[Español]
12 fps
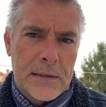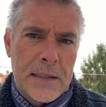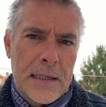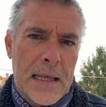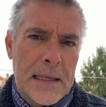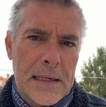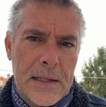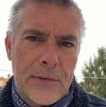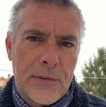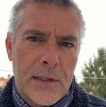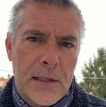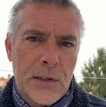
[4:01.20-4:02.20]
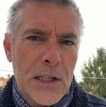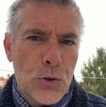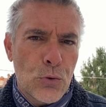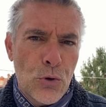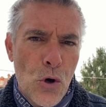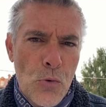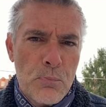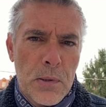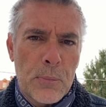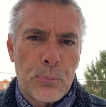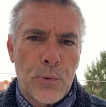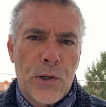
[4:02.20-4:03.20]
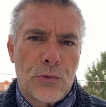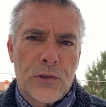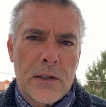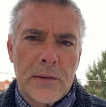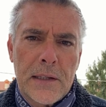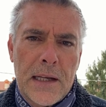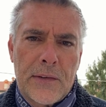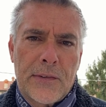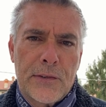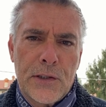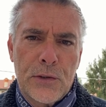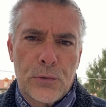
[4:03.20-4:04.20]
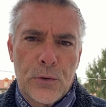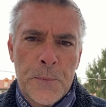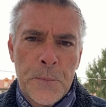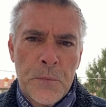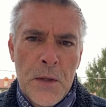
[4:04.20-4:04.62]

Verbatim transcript: de la iglesia, ningún hombre puede ostentar ese título.